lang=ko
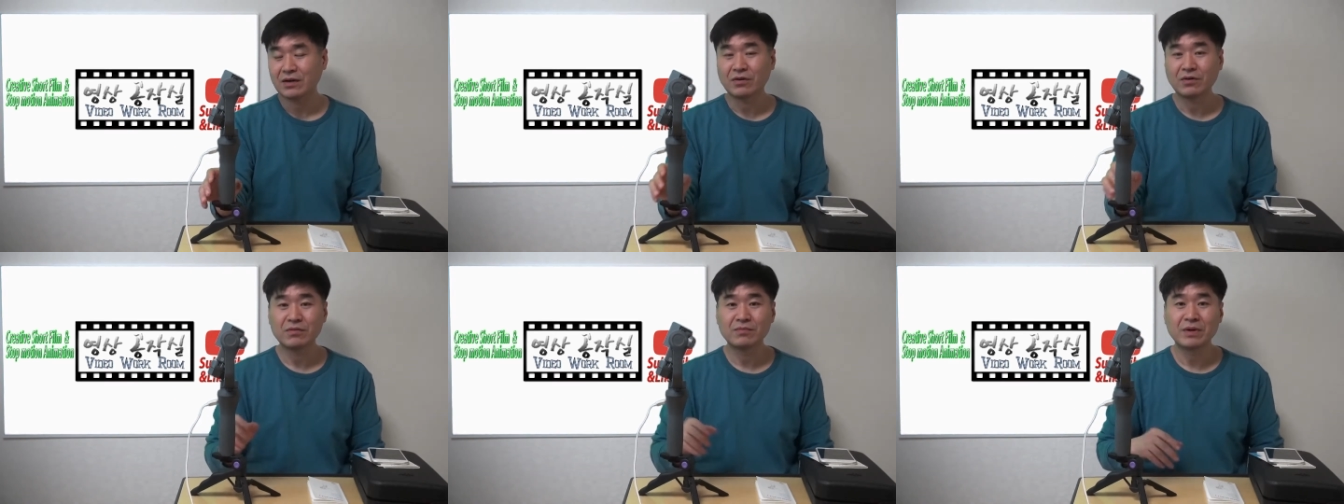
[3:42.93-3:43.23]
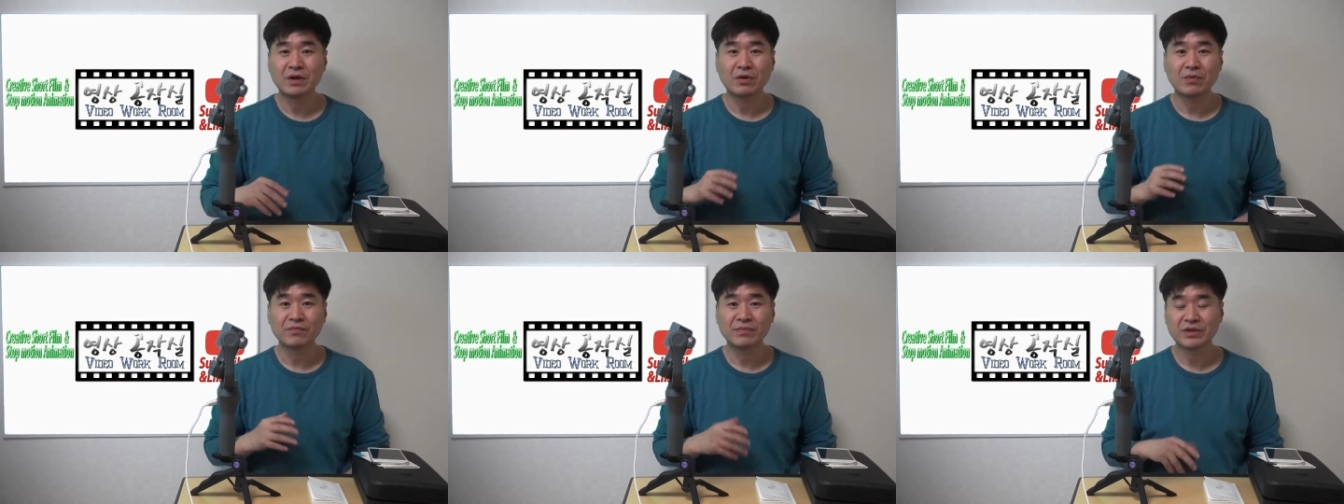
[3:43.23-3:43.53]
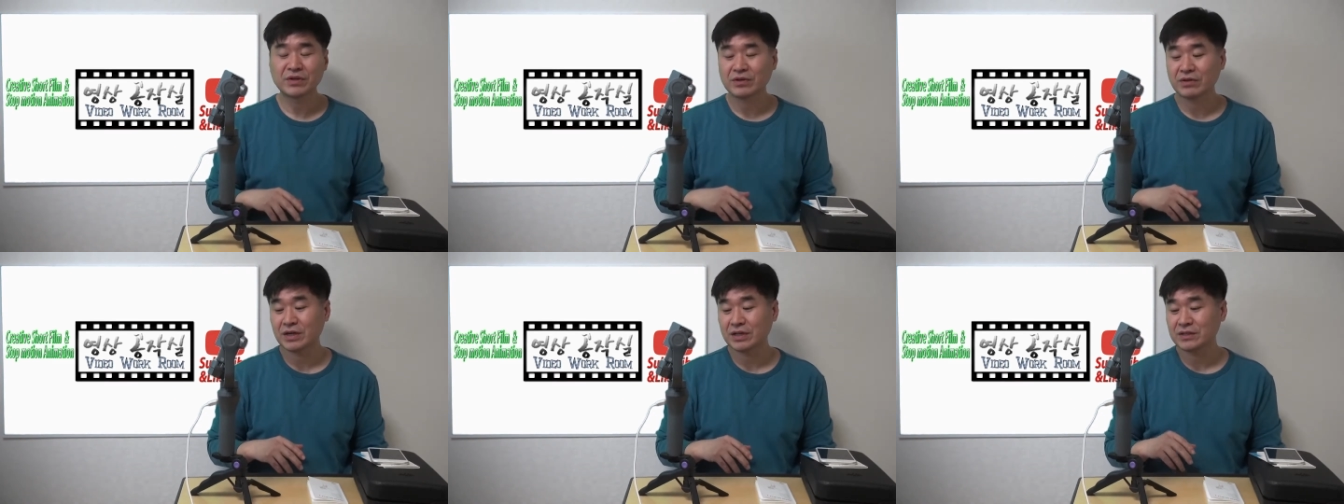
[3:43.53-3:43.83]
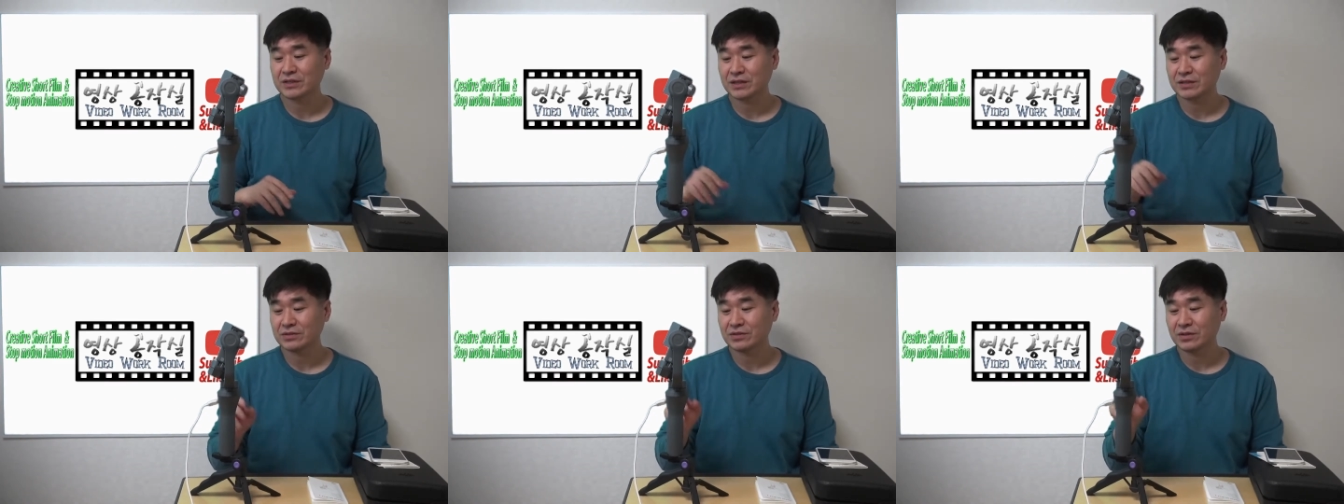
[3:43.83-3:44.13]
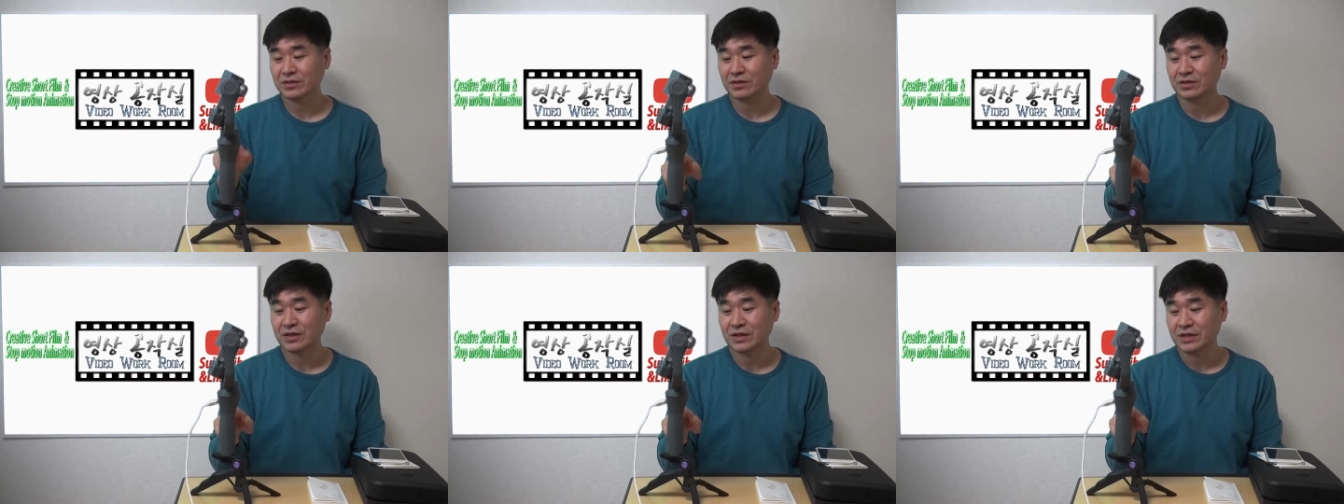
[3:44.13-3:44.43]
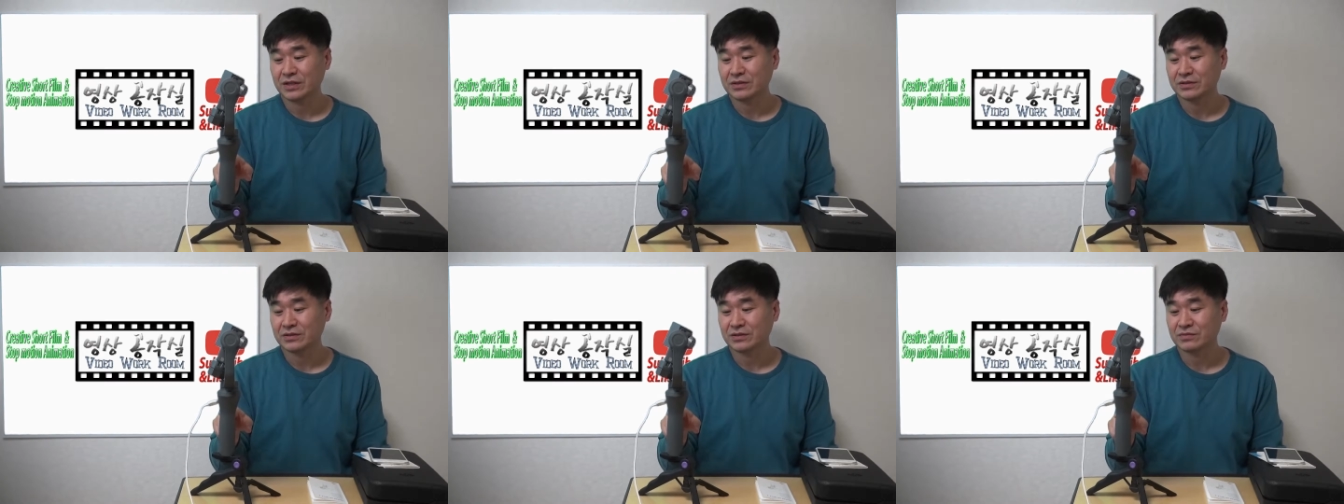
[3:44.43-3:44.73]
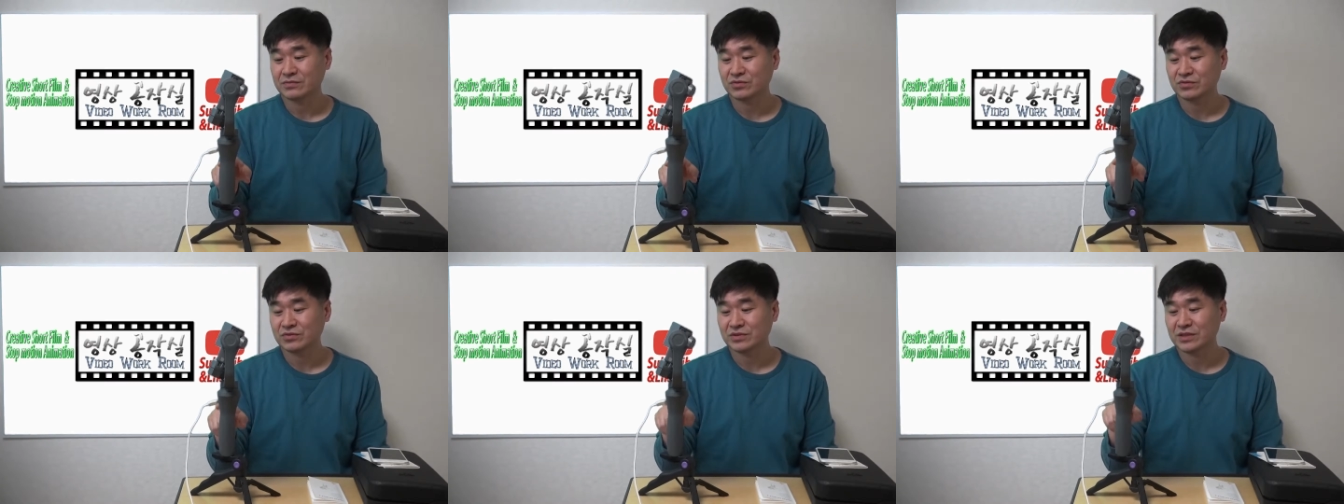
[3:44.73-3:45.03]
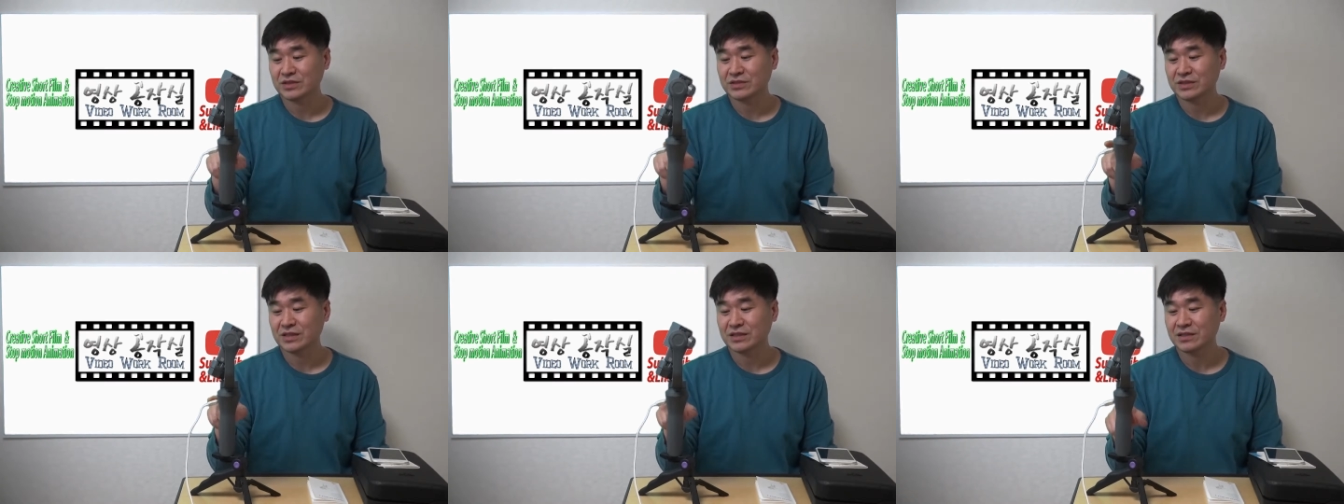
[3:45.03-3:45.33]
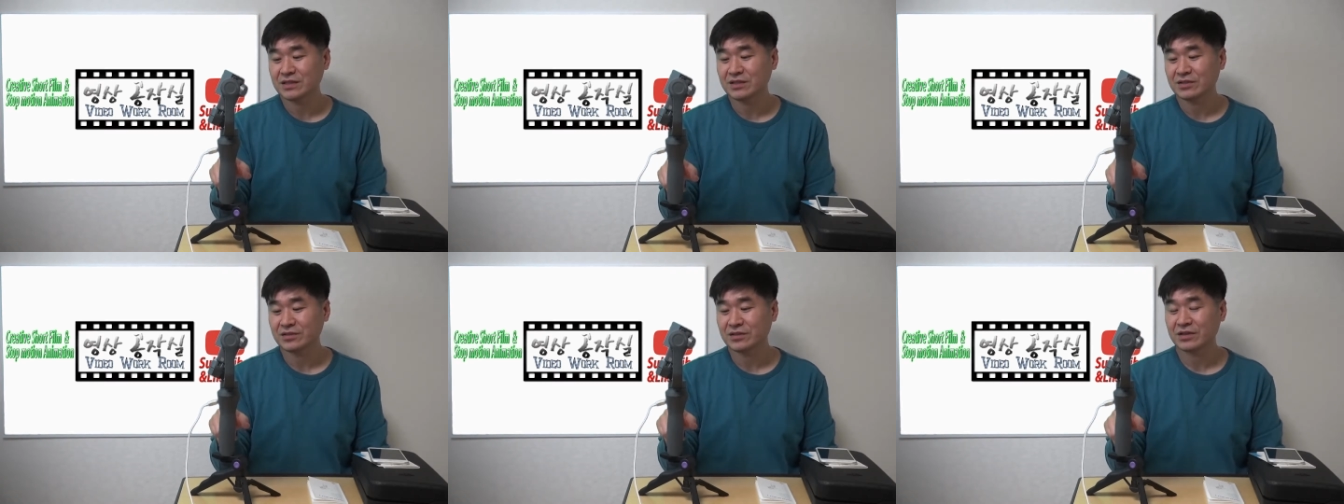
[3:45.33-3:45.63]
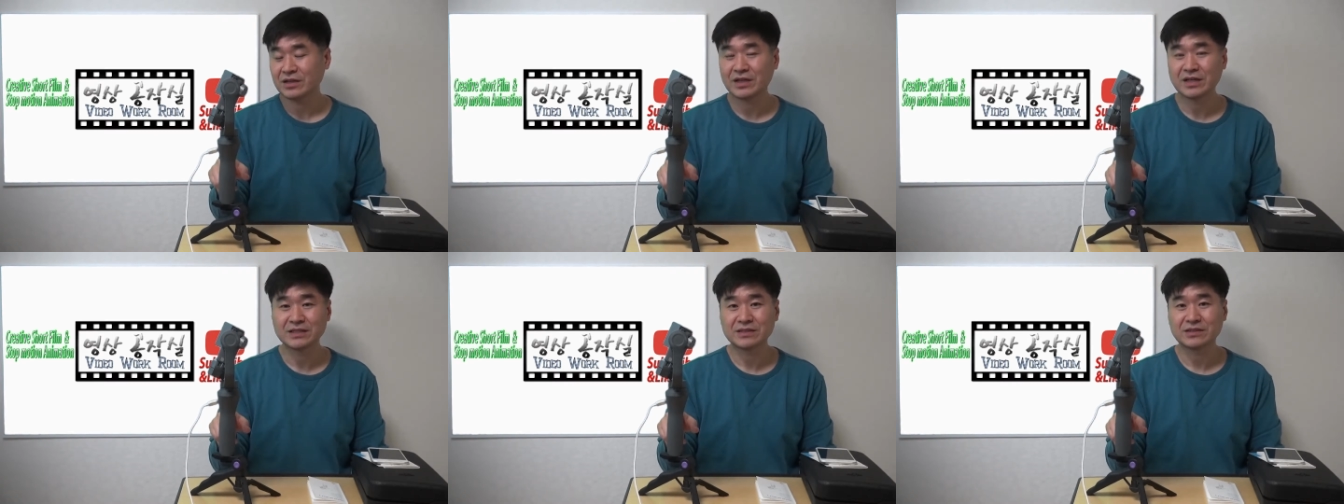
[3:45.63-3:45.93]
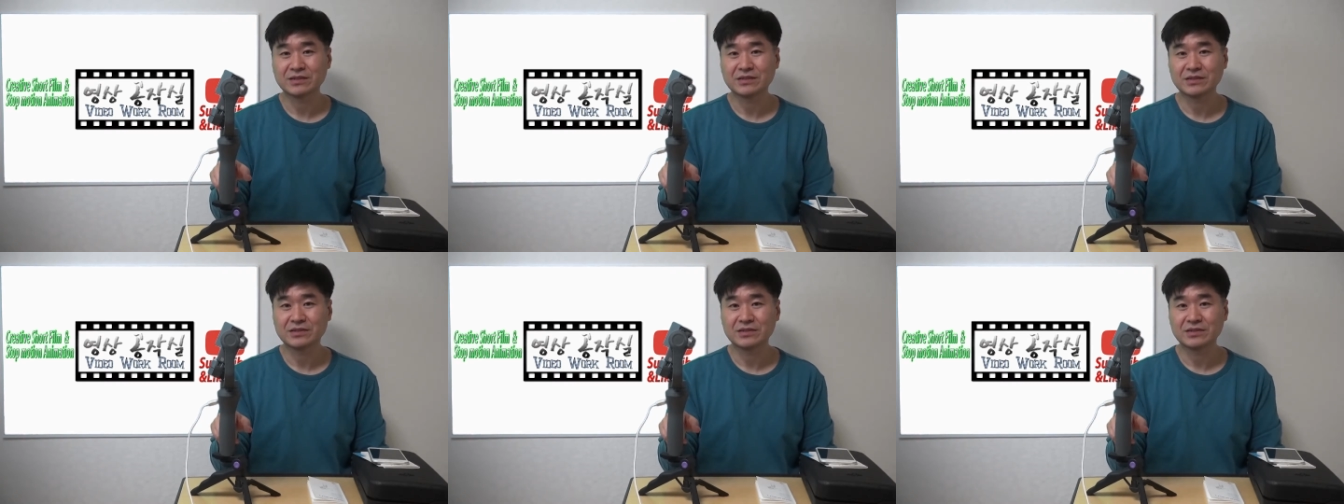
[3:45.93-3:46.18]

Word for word: 얼마 없는 것 같아서 지금 충전잭을 연결해 놨어요.